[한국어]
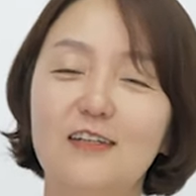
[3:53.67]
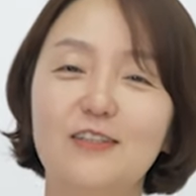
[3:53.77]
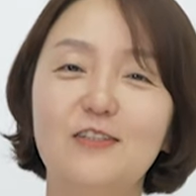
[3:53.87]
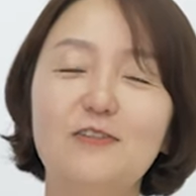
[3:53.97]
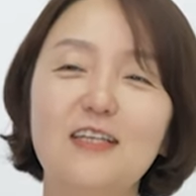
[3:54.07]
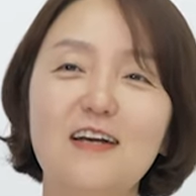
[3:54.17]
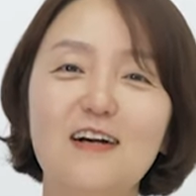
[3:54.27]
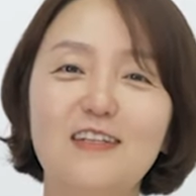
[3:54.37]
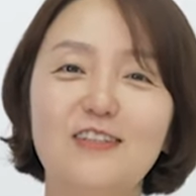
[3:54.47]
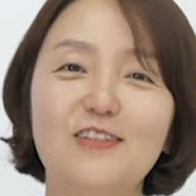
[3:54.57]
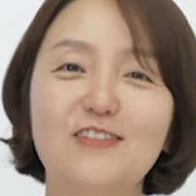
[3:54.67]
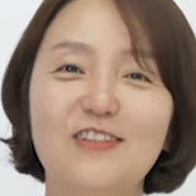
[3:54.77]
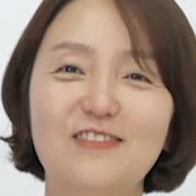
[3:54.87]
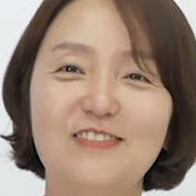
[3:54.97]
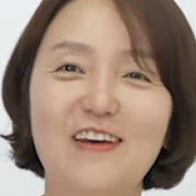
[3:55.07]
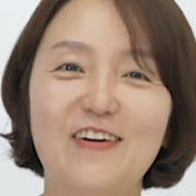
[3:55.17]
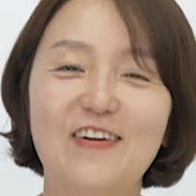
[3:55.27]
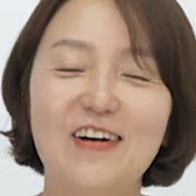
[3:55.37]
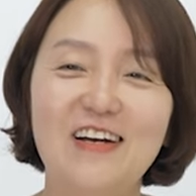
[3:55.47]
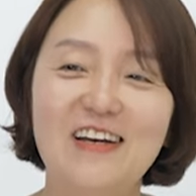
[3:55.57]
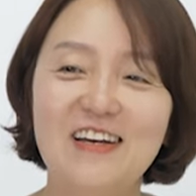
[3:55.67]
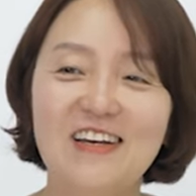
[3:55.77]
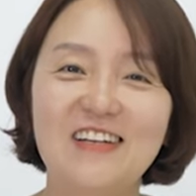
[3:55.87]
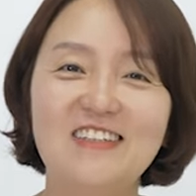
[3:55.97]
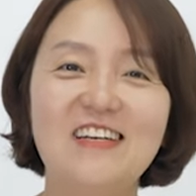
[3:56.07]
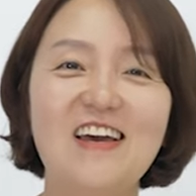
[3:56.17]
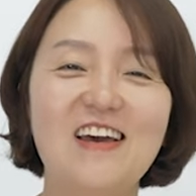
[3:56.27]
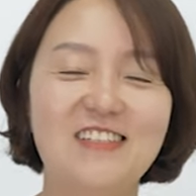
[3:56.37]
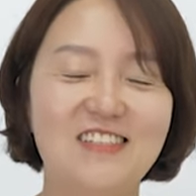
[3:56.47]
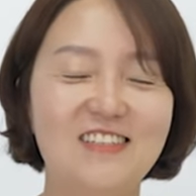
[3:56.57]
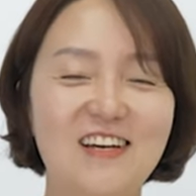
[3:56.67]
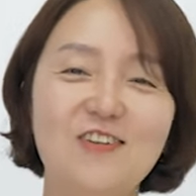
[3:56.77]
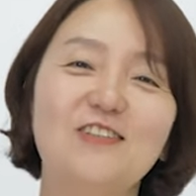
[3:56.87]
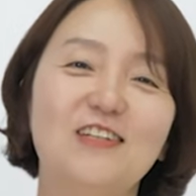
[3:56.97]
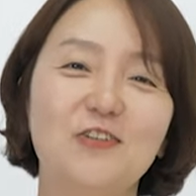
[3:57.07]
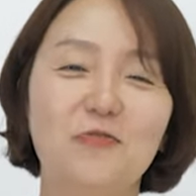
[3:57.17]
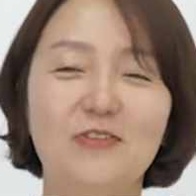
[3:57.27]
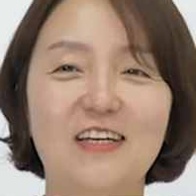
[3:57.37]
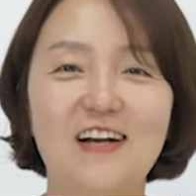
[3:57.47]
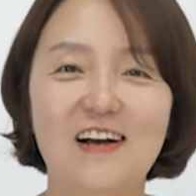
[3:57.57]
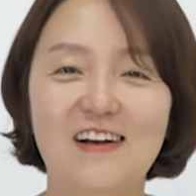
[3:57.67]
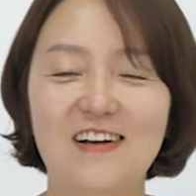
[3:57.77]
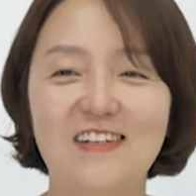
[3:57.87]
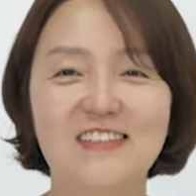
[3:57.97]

그런 생각이 들었었는데요. 그게 지나고 나서 보니까